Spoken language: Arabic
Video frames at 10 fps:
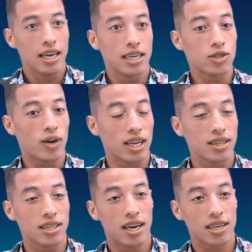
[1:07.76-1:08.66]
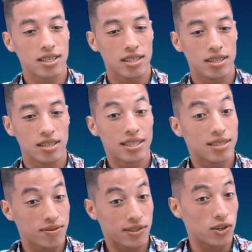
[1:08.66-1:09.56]
كنت واحد النهار آه، كنت
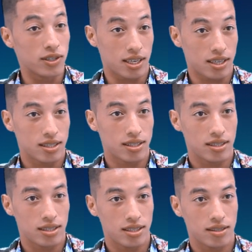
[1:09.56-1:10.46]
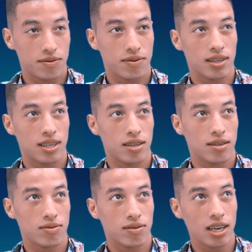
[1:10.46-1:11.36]
في السونتر
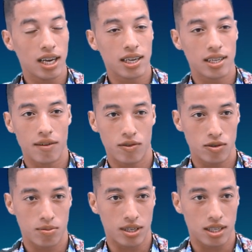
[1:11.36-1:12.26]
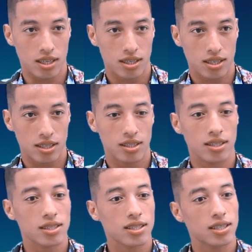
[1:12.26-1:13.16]
في الاخر 2017
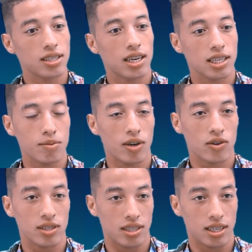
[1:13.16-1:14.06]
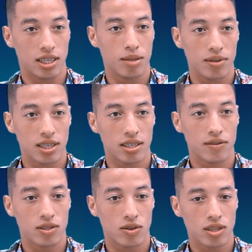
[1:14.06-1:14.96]
كنا جالسين بحال هكا الدراري حنا بيناتنا
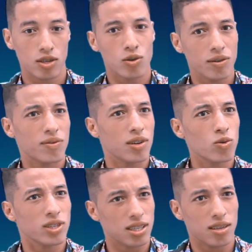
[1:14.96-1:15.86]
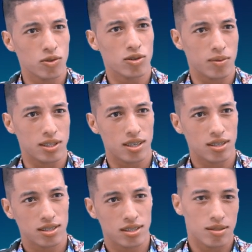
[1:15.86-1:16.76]
في السونتر قول لي في الاول ديال
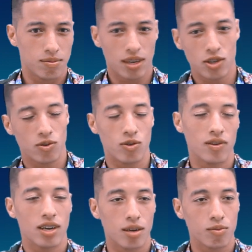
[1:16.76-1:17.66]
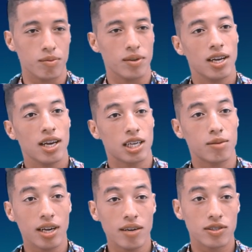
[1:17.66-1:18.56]
2017 مابقاش في الاخر المهم كنا
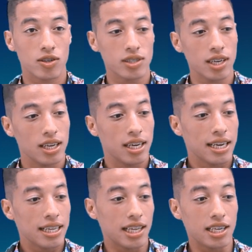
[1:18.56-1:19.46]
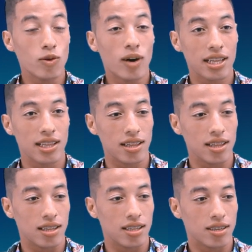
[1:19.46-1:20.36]
رايحين في السونتر طلع لنا واحد
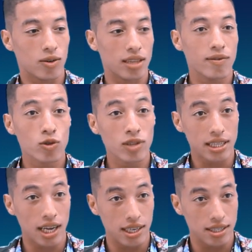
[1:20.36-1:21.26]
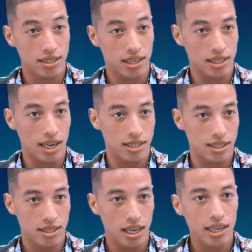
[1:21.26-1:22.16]
ال... واحد الفيديو ديال طاليس كان طاليس
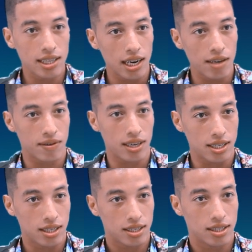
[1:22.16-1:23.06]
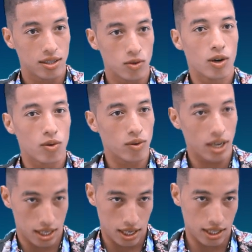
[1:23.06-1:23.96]
ديك الساعه كيدير لي فاين هو اول
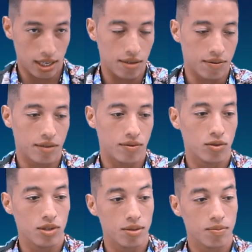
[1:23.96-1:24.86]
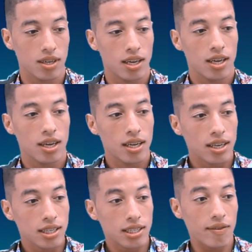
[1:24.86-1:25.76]
واحد كان كيدير لي فاين في يوتيوب
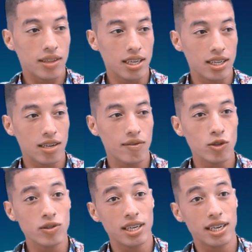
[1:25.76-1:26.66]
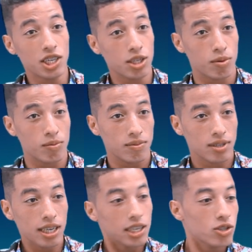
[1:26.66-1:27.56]
صافي طلع لنا داك الفيديو الدراري عجبهم
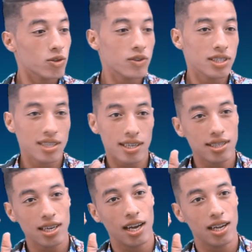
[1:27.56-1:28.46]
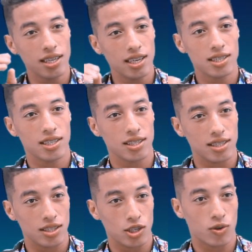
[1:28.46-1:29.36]
قلنا شوفوا هادشي راه ساهل يعني اجي
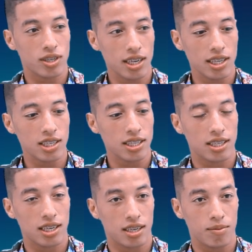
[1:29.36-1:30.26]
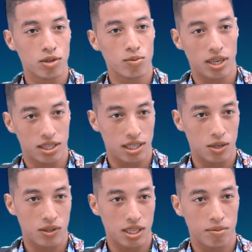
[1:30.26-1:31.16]
نديرو كنا حنا ثلاثه الدراري منهم واحد الدري
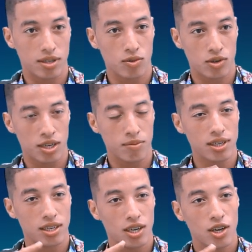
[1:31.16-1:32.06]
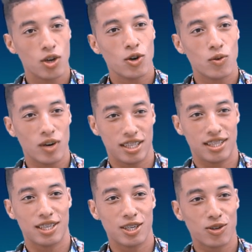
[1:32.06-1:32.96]
ولد دربنا سميتو ايمن وواحد
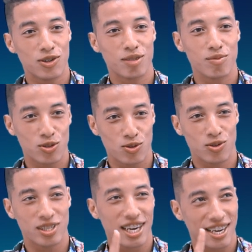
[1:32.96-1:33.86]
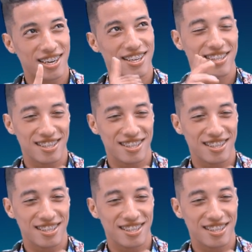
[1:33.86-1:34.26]
الدري اخر سميتو طارق